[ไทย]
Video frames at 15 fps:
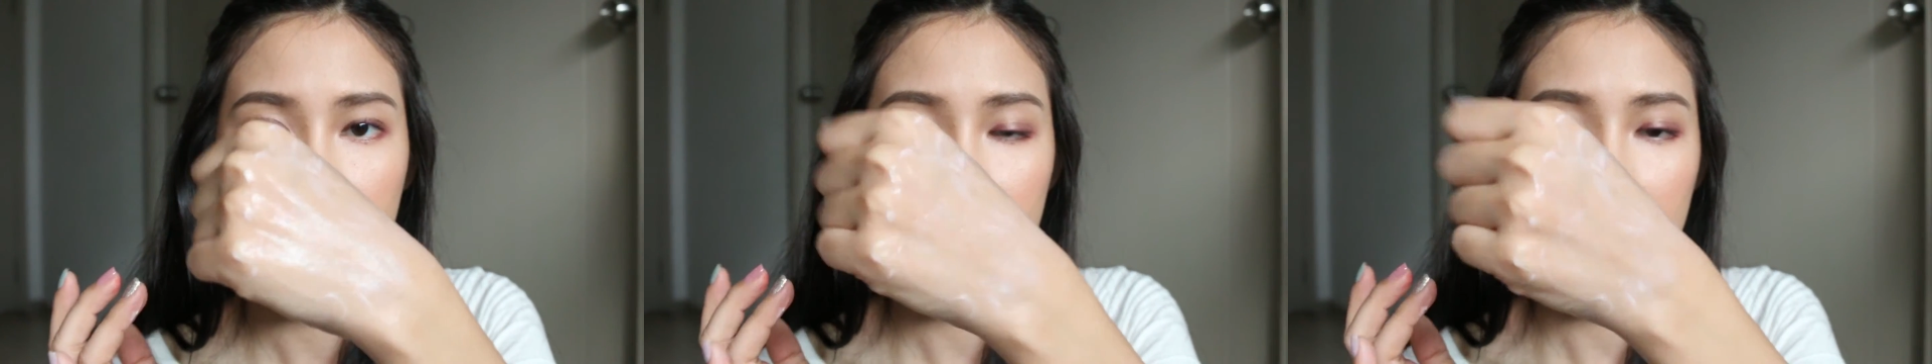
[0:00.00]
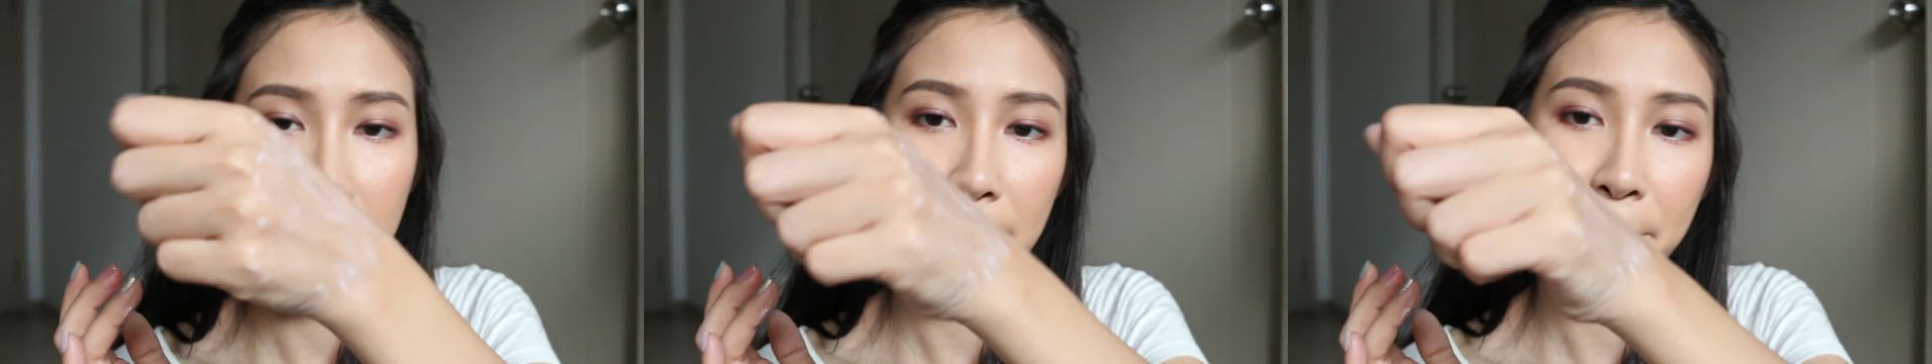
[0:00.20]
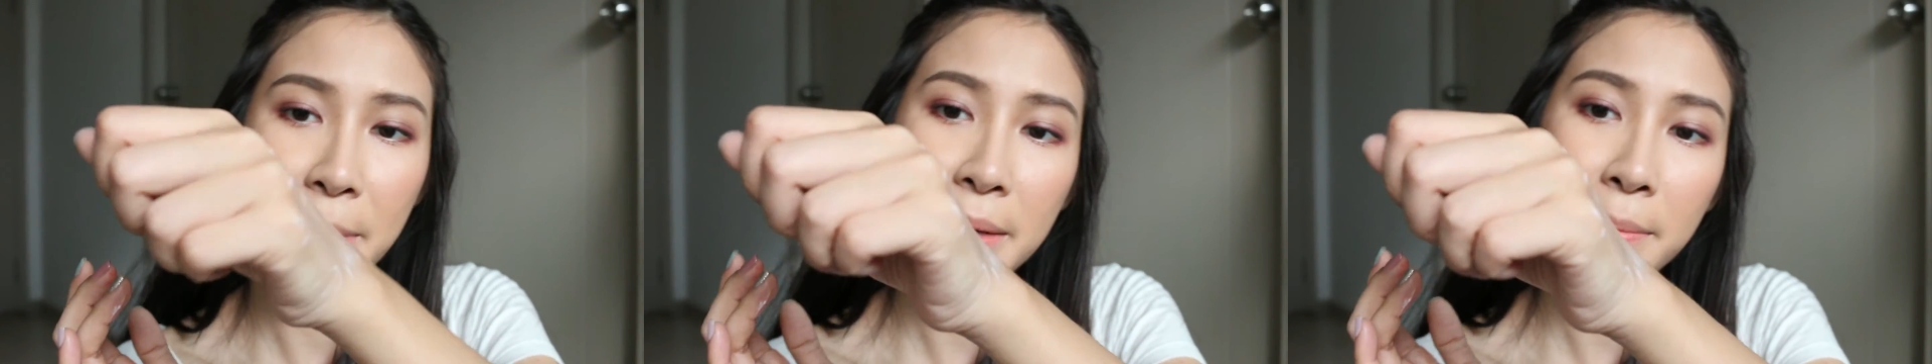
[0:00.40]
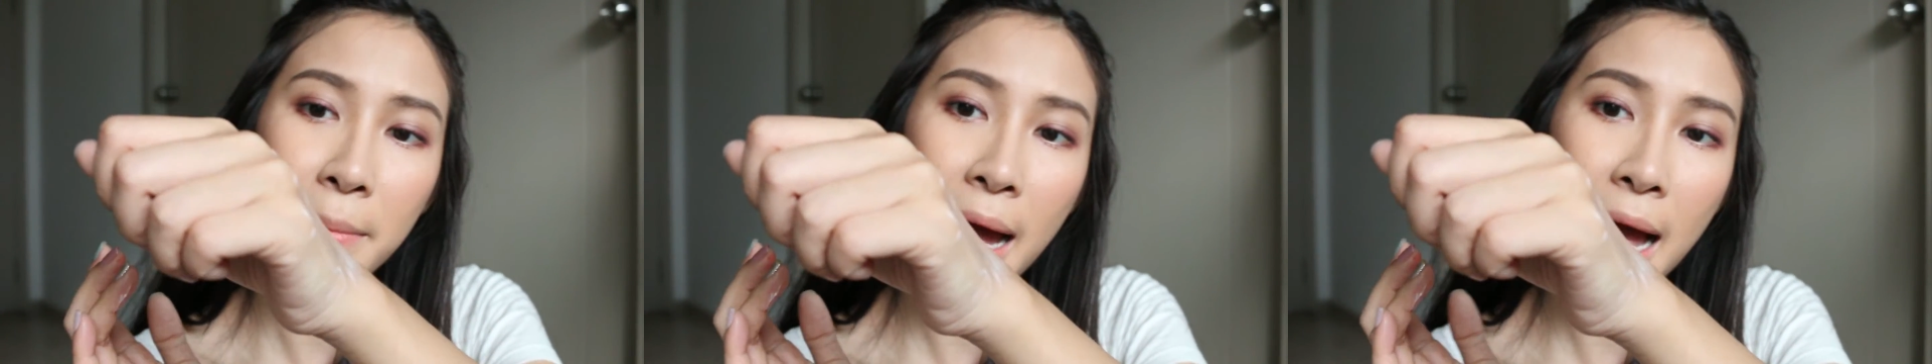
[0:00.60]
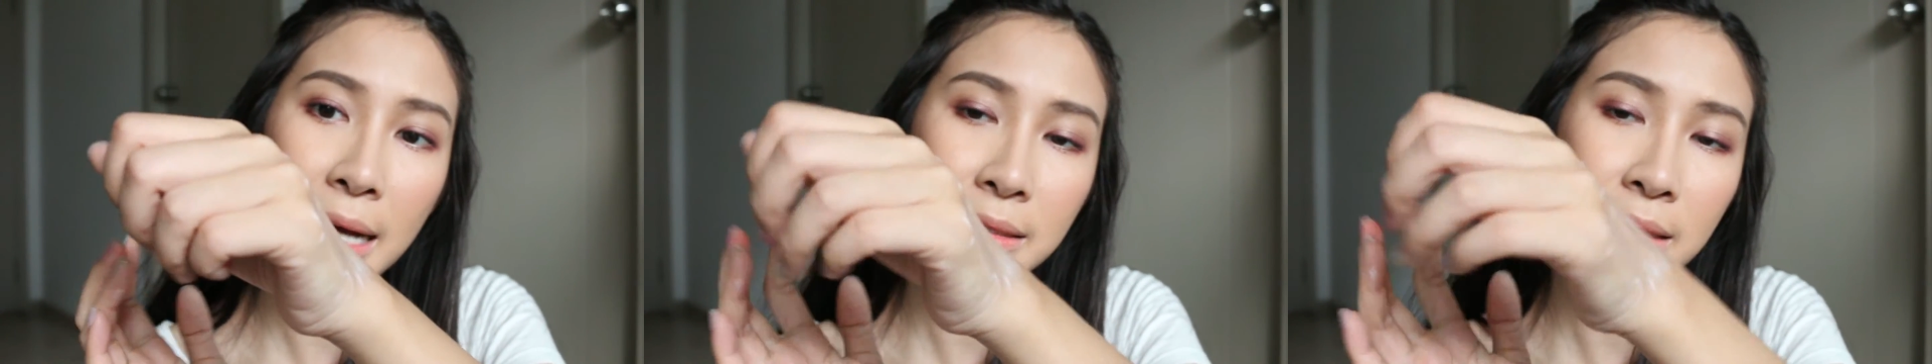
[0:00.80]
sleeping
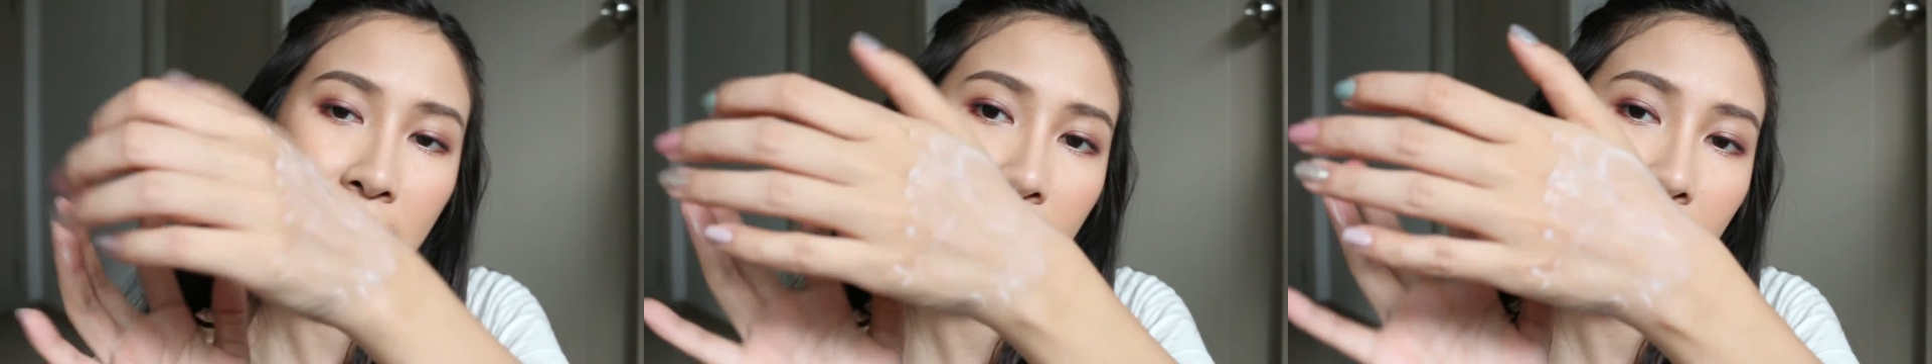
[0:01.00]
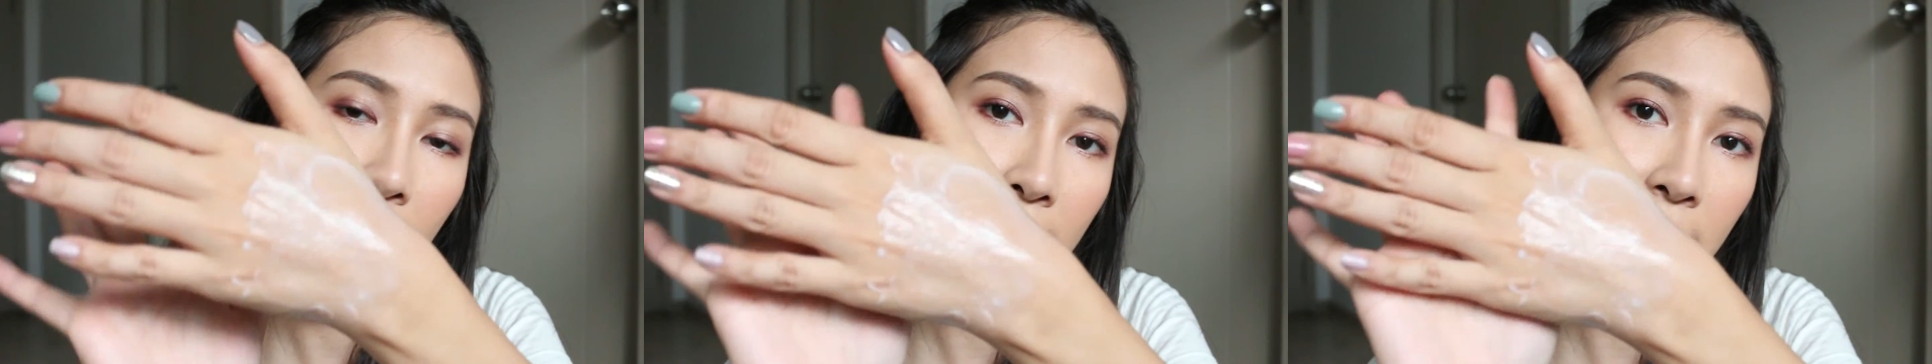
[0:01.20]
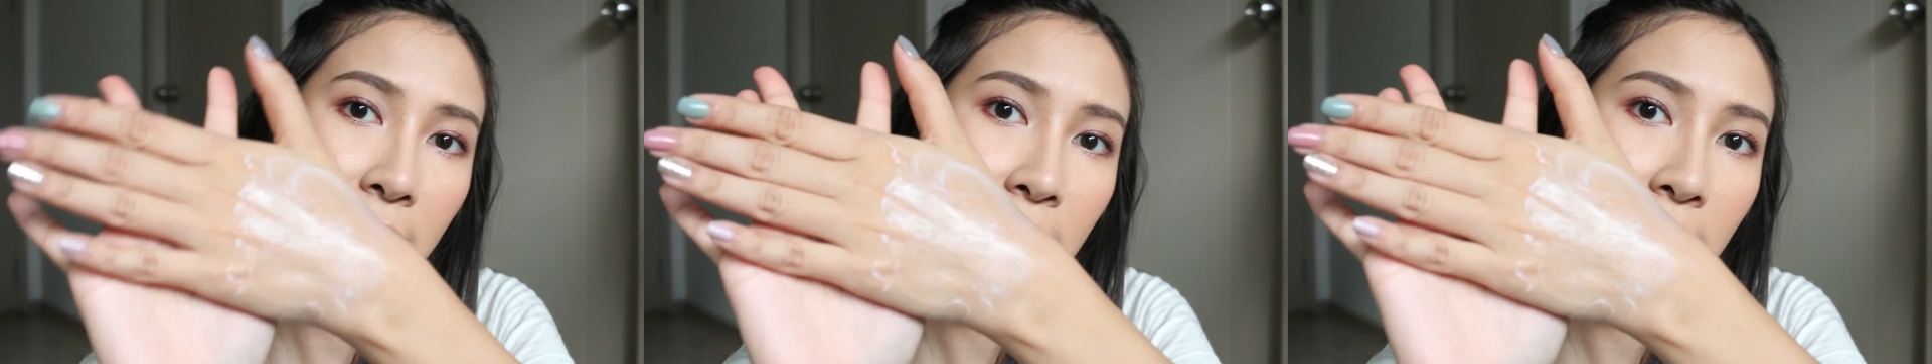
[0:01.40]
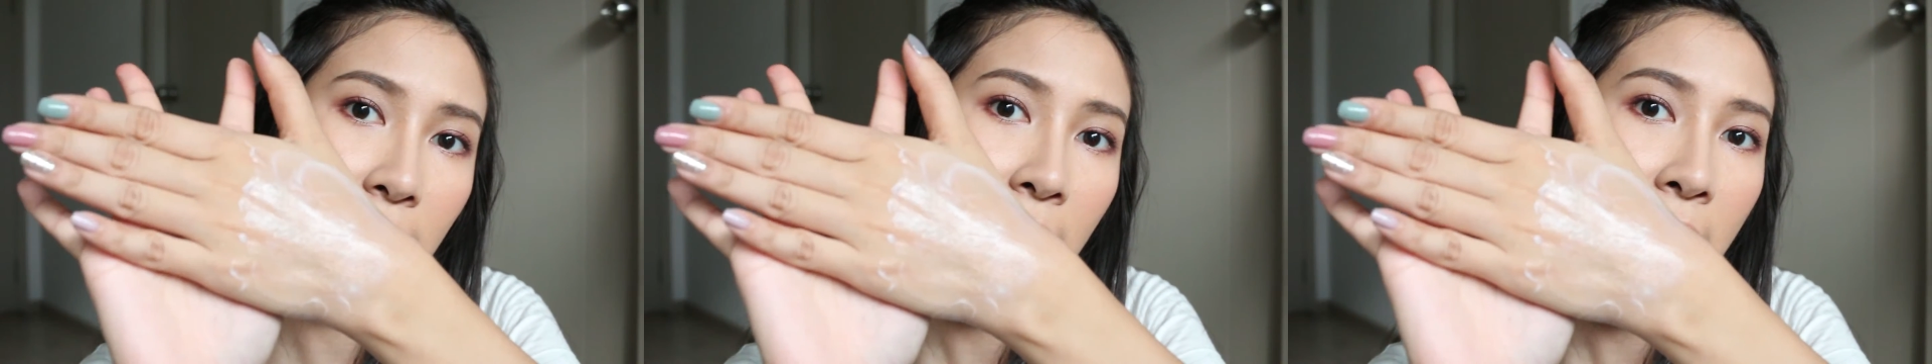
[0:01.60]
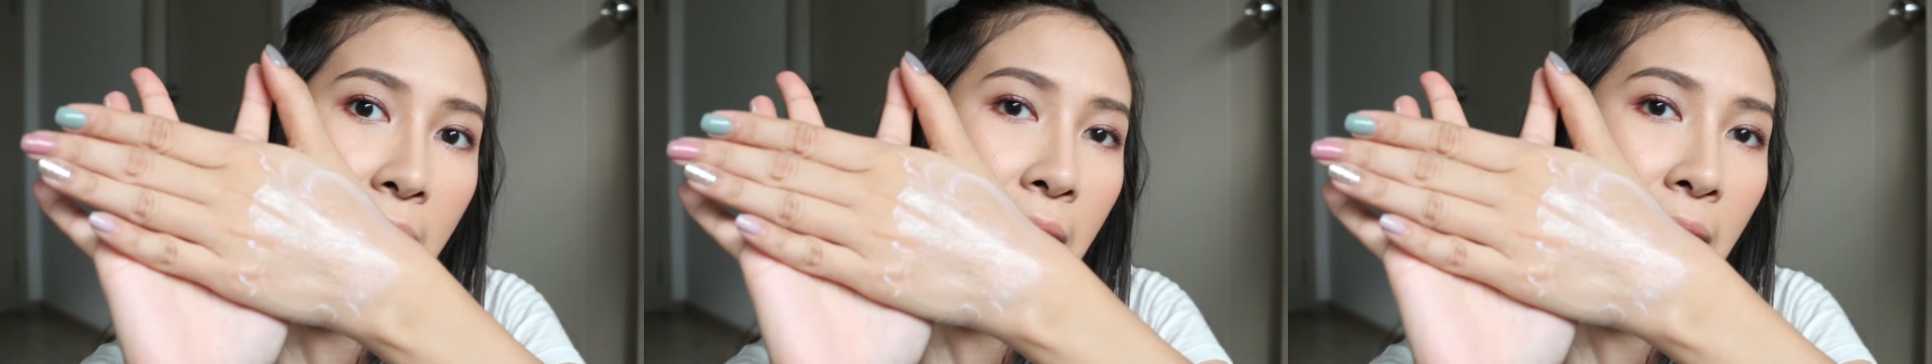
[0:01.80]
mask คืออะไรก็คือ